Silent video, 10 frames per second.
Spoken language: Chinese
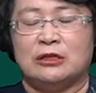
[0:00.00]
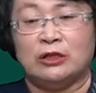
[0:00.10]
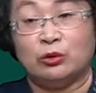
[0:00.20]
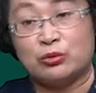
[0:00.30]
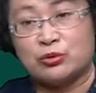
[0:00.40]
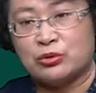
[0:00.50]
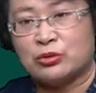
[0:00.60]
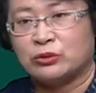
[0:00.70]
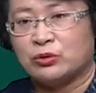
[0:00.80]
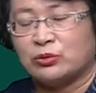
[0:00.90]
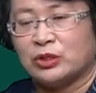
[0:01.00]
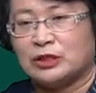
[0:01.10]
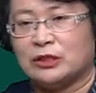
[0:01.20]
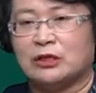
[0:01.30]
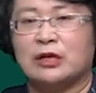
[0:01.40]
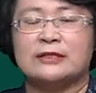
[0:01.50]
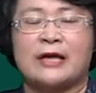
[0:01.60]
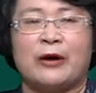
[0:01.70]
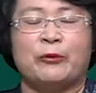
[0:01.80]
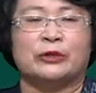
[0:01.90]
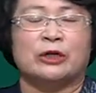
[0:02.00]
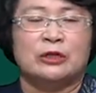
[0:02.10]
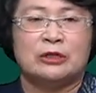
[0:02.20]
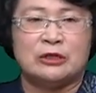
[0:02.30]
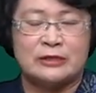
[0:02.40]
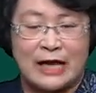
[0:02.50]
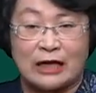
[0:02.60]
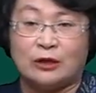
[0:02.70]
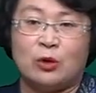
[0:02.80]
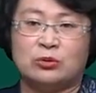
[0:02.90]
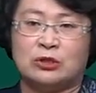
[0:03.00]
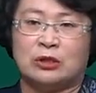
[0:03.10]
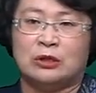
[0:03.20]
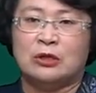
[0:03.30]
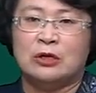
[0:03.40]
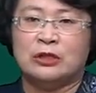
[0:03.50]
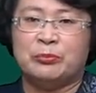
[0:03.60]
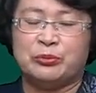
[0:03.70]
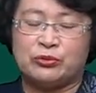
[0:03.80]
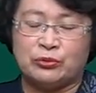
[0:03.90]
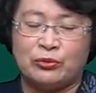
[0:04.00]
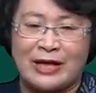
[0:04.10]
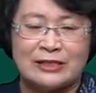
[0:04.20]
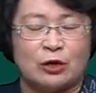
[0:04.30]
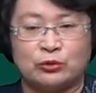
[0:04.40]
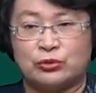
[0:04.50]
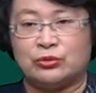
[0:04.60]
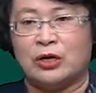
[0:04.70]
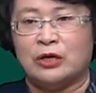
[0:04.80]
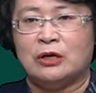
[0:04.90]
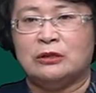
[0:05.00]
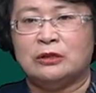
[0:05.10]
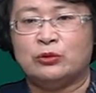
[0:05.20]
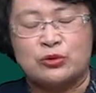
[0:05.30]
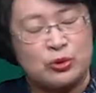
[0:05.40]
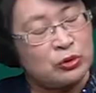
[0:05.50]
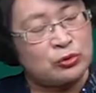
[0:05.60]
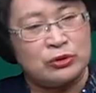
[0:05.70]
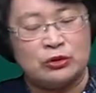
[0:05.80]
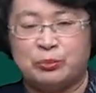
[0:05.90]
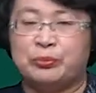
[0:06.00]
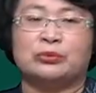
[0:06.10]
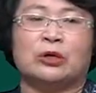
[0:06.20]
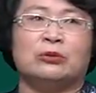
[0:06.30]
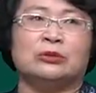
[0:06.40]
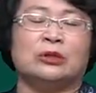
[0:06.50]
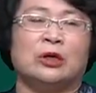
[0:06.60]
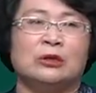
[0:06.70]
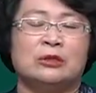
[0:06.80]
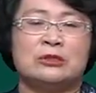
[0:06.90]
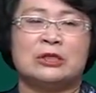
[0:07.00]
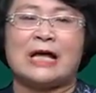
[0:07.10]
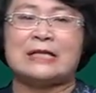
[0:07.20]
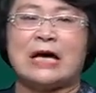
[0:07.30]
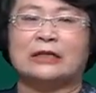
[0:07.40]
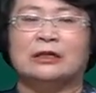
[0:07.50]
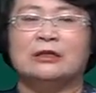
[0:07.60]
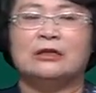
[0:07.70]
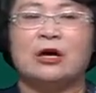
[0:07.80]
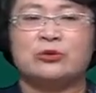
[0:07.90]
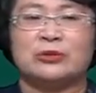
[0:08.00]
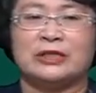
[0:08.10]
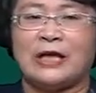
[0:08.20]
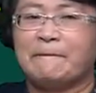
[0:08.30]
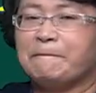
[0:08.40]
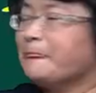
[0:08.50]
您对税收的学习才会呢更加透彻。您不从原因角度学，您对税收的学习就不透彻。这大家呢要注意一点。